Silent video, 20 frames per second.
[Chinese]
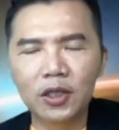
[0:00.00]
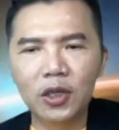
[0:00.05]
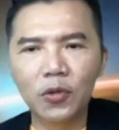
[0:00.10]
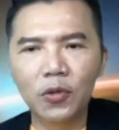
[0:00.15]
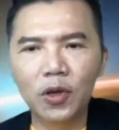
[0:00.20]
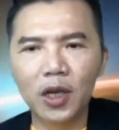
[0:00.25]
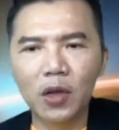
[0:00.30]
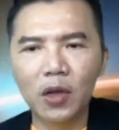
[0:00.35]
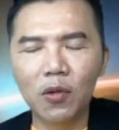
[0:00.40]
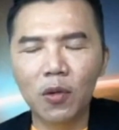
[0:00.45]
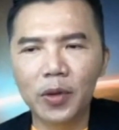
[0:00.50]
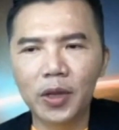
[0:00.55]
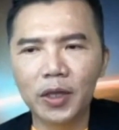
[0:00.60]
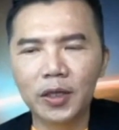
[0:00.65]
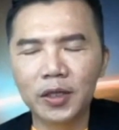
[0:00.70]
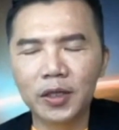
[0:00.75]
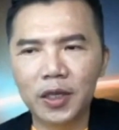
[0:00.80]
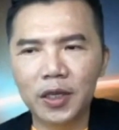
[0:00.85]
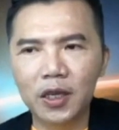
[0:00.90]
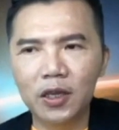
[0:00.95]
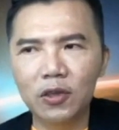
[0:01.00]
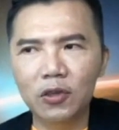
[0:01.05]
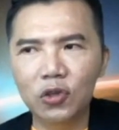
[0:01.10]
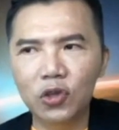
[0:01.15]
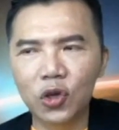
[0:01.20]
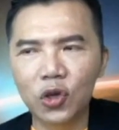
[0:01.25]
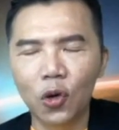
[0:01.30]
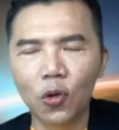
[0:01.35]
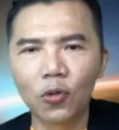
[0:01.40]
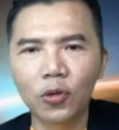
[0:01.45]
就会跟我们的辛
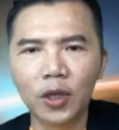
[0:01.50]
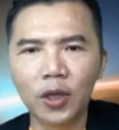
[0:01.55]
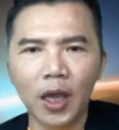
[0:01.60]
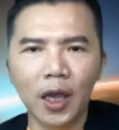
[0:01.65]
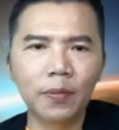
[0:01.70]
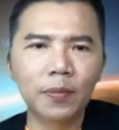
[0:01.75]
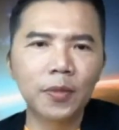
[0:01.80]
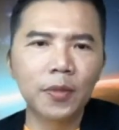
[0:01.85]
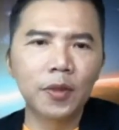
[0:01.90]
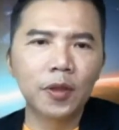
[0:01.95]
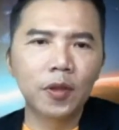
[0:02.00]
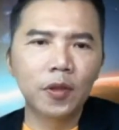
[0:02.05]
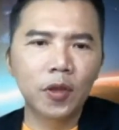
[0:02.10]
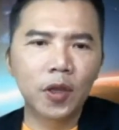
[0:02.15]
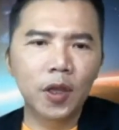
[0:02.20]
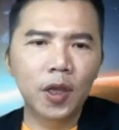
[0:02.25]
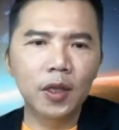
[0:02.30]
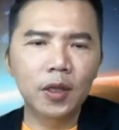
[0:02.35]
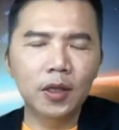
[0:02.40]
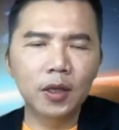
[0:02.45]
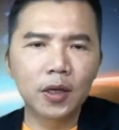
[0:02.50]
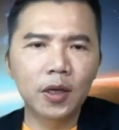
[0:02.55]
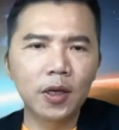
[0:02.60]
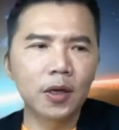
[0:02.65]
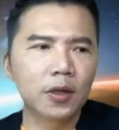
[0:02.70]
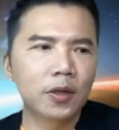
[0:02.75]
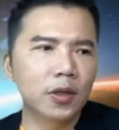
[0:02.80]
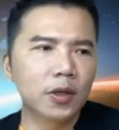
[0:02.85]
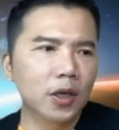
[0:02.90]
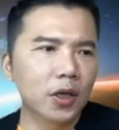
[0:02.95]
丑年天
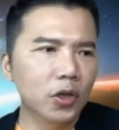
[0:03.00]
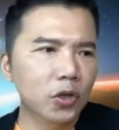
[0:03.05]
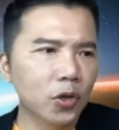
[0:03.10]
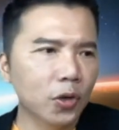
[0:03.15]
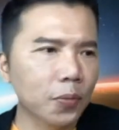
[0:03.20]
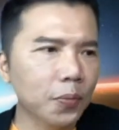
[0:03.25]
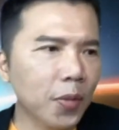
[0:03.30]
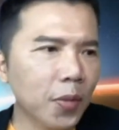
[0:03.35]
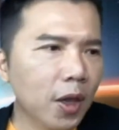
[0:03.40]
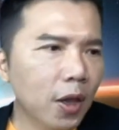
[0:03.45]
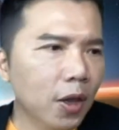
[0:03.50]
克地冲，